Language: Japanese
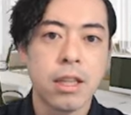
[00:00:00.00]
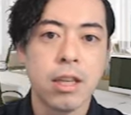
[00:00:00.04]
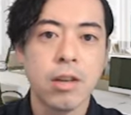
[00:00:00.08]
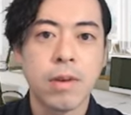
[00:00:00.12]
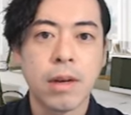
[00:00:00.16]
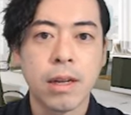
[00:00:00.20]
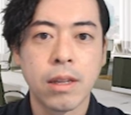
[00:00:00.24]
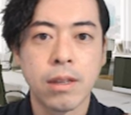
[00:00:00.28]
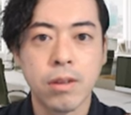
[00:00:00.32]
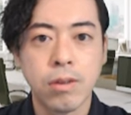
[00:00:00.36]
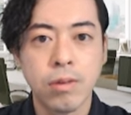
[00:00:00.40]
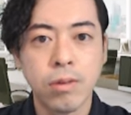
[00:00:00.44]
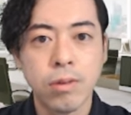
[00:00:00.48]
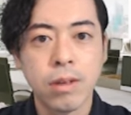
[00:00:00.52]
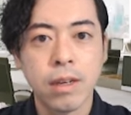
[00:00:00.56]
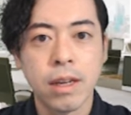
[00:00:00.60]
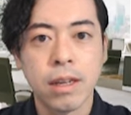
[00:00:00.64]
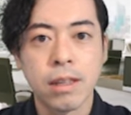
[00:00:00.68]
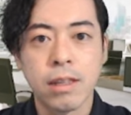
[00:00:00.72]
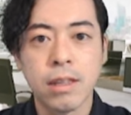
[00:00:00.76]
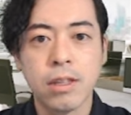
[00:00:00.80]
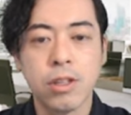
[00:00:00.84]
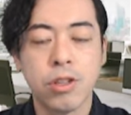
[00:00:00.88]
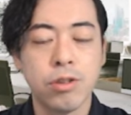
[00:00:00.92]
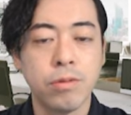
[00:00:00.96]
では、どう
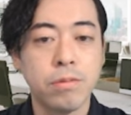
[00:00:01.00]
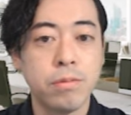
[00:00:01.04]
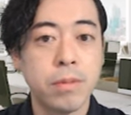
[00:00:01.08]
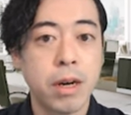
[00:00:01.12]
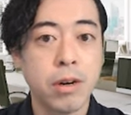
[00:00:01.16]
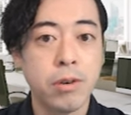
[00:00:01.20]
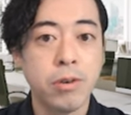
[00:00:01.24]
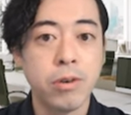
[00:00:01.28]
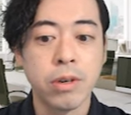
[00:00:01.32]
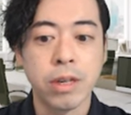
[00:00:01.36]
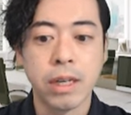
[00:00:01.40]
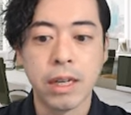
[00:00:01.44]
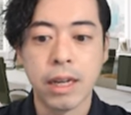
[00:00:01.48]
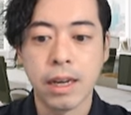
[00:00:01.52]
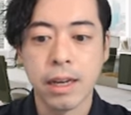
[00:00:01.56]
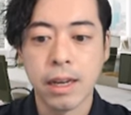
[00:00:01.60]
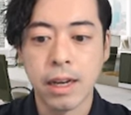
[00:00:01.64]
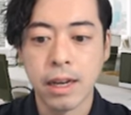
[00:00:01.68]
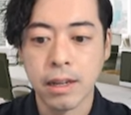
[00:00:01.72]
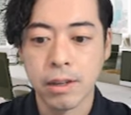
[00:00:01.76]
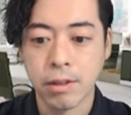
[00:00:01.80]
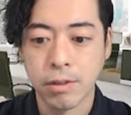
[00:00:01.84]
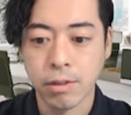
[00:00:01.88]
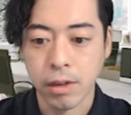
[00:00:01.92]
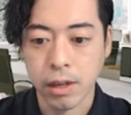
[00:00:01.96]
やって順番を入れ
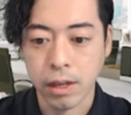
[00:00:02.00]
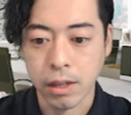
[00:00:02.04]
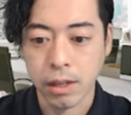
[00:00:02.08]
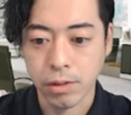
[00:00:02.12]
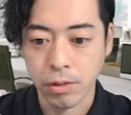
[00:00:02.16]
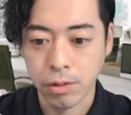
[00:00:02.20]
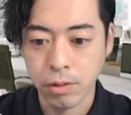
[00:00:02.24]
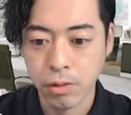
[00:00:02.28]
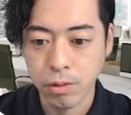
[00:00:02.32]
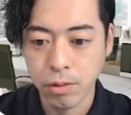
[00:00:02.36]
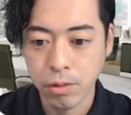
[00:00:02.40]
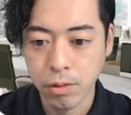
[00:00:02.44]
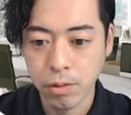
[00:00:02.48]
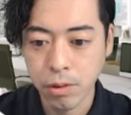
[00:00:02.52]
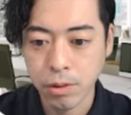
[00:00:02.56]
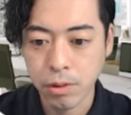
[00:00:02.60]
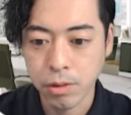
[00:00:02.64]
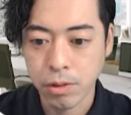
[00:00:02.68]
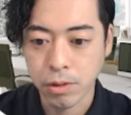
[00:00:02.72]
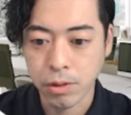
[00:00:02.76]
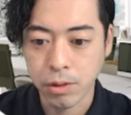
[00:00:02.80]
替えるのかというと、